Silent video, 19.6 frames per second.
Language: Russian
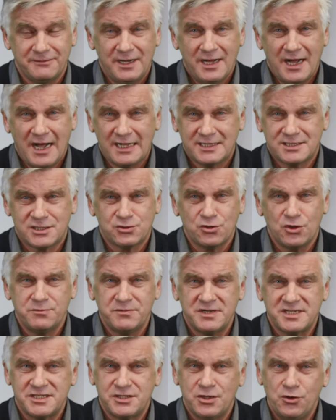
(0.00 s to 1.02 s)
от
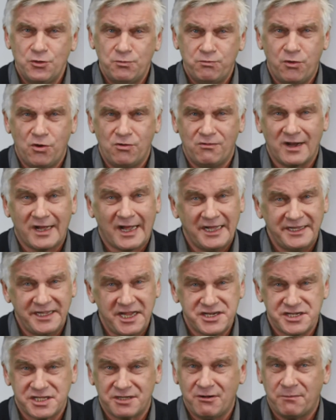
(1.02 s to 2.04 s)
стоимости любого
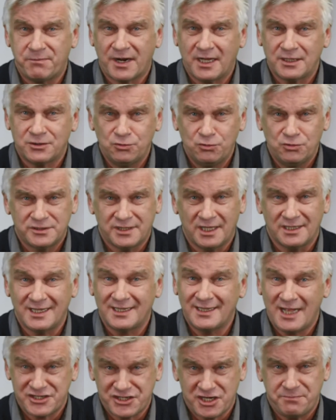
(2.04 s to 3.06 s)
конечного продукта на
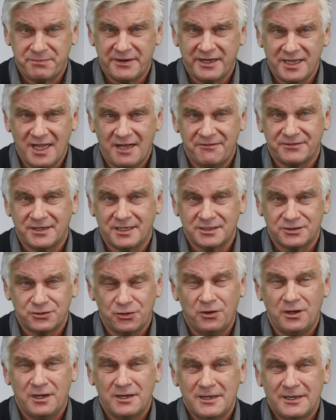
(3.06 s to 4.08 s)
наших прилавках,
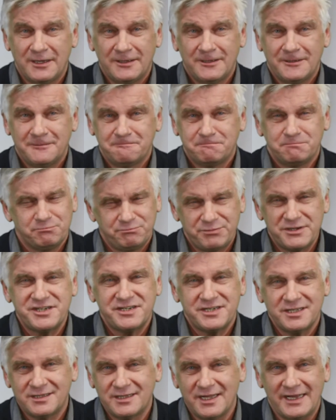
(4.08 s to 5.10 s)
то
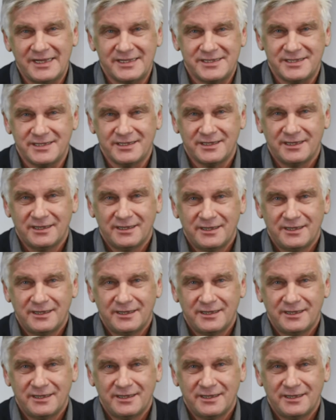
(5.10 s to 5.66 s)
посчитайте,